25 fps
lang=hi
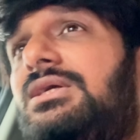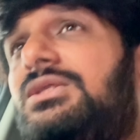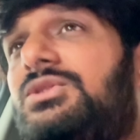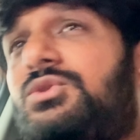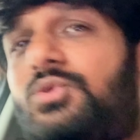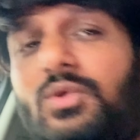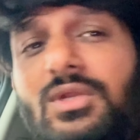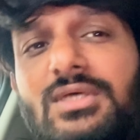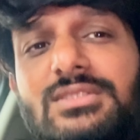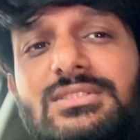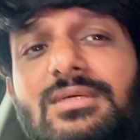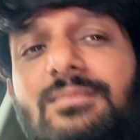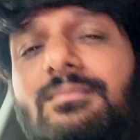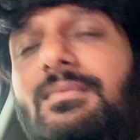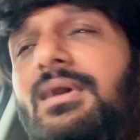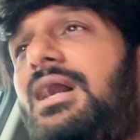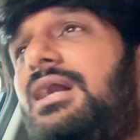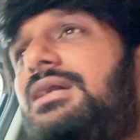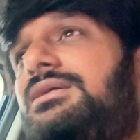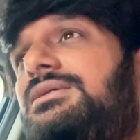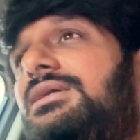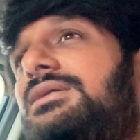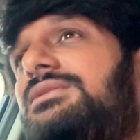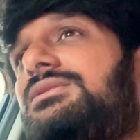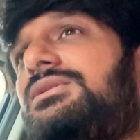थोड़ा सा बाहर
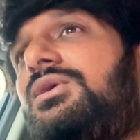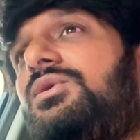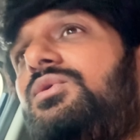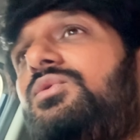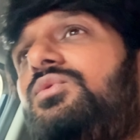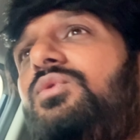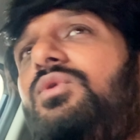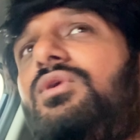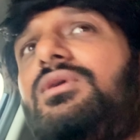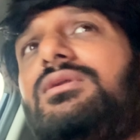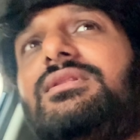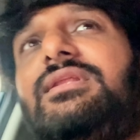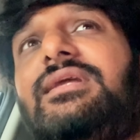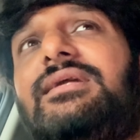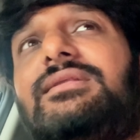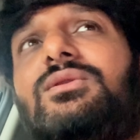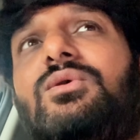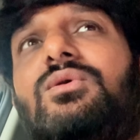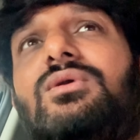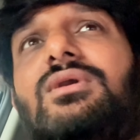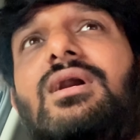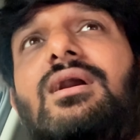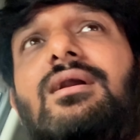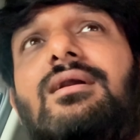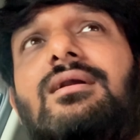जाता हूँ और देखता हूँ
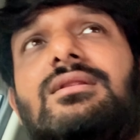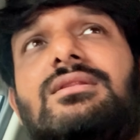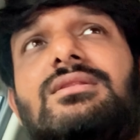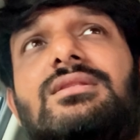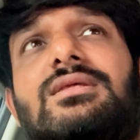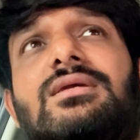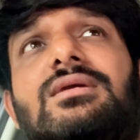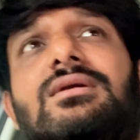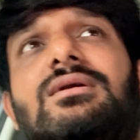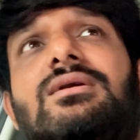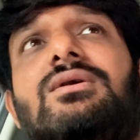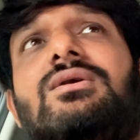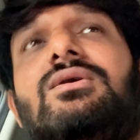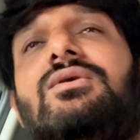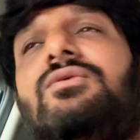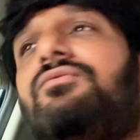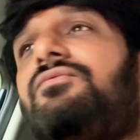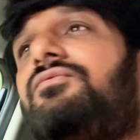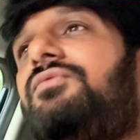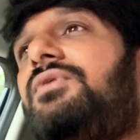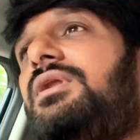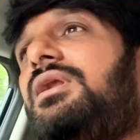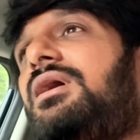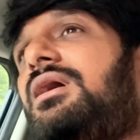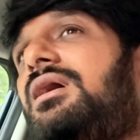क्या करते हैं
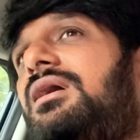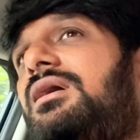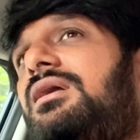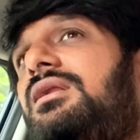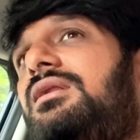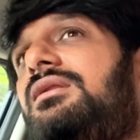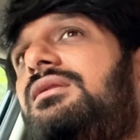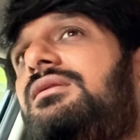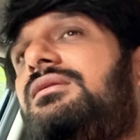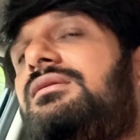फिलहाल